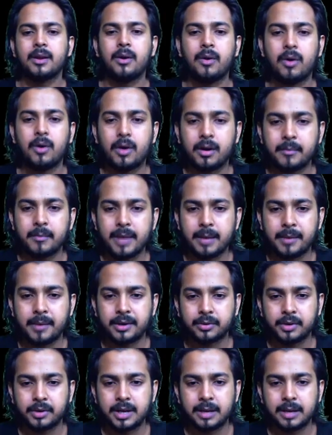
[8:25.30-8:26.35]
और मैं एक बार
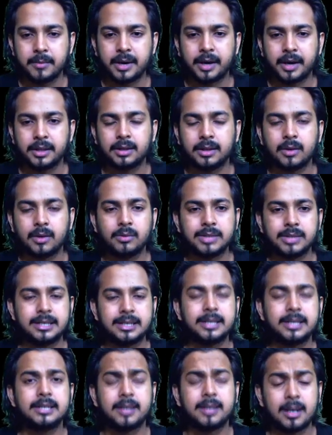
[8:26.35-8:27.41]
इसको ठीक भी कर देता हूँ
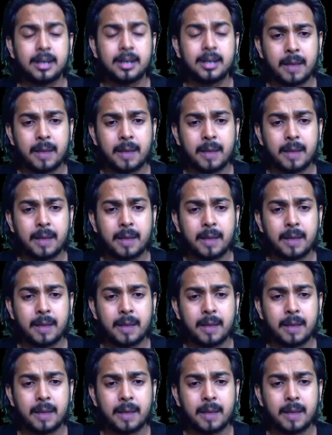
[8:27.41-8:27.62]
जैसे कि स्क्रीन में